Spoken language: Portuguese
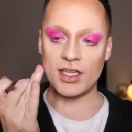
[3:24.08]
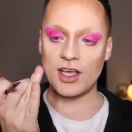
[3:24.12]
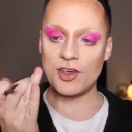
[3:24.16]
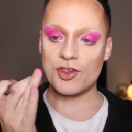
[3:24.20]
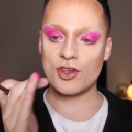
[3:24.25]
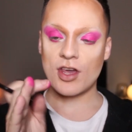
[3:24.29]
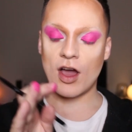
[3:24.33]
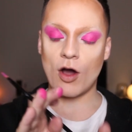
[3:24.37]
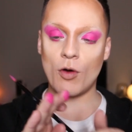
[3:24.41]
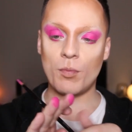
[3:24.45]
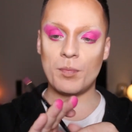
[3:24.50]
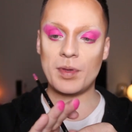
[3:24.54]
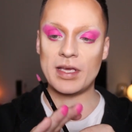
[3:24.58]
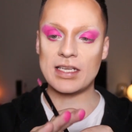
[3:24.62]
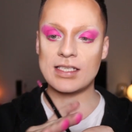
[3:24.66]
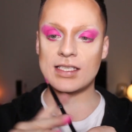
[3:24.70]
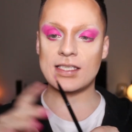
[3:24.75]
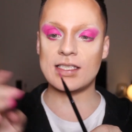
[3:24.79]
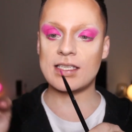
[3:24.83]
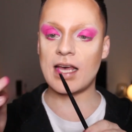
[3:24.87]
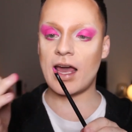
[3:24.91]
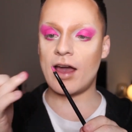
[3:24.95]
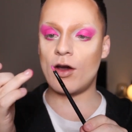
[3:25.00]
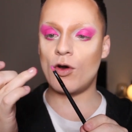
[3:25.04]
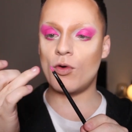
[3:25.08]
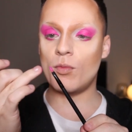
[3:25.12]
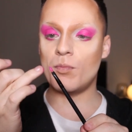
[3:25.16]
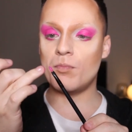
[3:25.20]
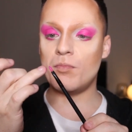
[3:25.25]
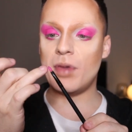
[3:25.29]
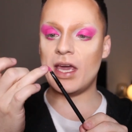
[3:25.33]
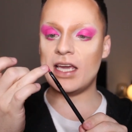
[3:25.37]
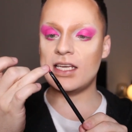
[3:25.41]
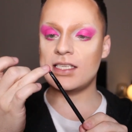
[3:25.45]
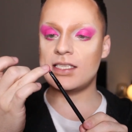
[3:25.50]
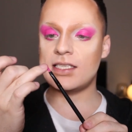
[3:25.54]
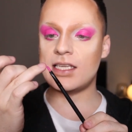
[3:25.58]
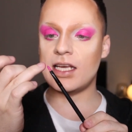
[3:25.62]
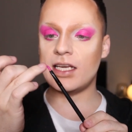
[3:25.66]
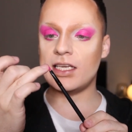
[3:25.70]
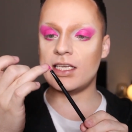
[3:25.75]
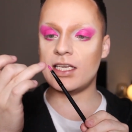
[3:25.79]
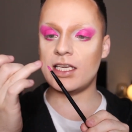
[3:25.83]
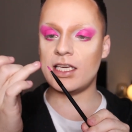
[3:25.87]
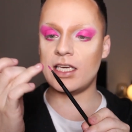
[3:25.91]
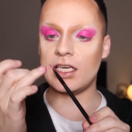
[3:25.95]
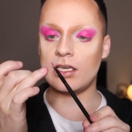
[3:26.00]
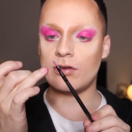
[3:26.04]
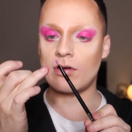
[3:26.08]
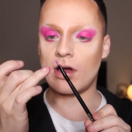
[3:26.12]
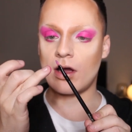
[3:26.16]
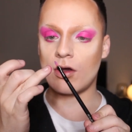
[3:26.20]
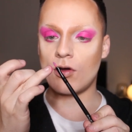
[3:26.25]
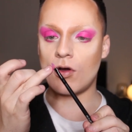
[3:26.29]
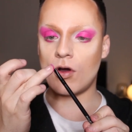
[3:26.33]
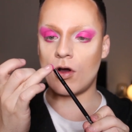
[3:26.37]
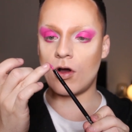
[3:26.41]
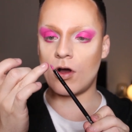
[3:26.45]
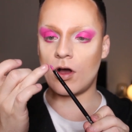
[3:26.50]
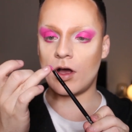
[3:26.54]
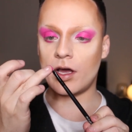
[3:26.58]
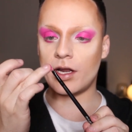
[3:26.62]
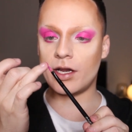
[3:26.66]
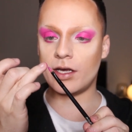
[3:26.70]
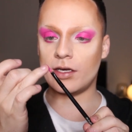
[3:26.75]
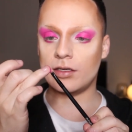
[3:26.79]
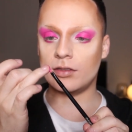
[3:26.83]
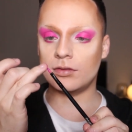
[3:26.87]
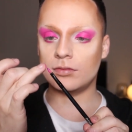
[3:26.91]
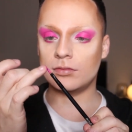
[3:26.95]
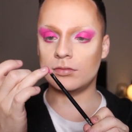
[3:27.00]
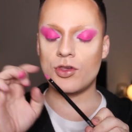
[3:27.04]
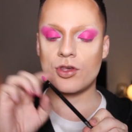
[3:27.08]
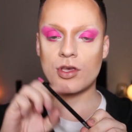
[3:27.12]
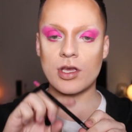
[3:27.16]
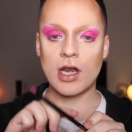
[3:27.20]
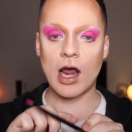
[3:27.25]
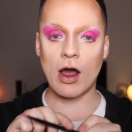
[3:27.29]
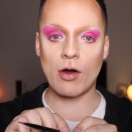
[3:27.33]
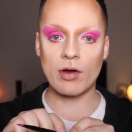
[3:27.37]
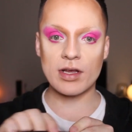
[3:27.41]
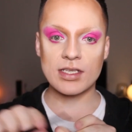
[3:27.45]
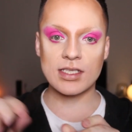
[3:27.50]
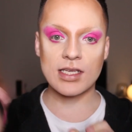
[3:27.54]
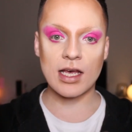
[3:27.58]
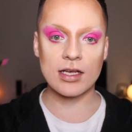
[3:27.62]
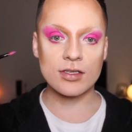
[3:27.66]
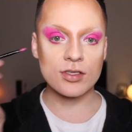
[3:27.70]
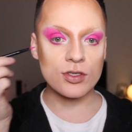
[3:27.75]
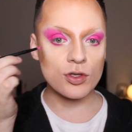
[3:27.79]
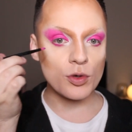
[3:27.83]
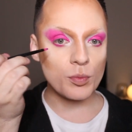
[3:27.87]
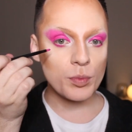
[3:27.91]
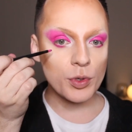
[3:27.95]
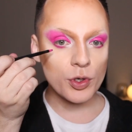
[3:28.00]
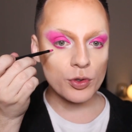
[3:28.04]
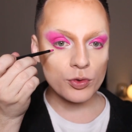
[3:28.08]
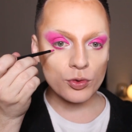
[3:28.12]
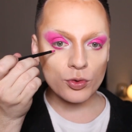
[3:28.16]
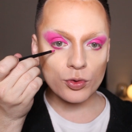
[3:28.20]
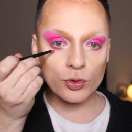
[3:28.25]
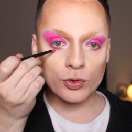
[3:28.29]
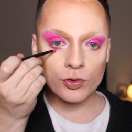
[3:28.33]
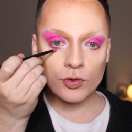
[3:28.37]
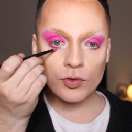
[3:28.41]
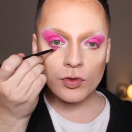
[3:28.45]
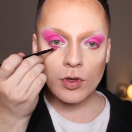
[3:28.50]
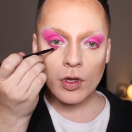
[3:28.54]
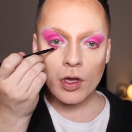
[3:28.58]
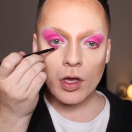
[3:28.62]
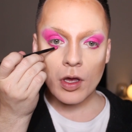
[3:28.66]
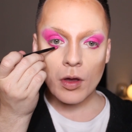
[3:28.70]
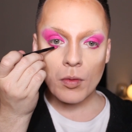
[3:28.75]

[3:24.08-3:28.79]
deixar o pincel bem sequinho agora, tirar o excesso do produto,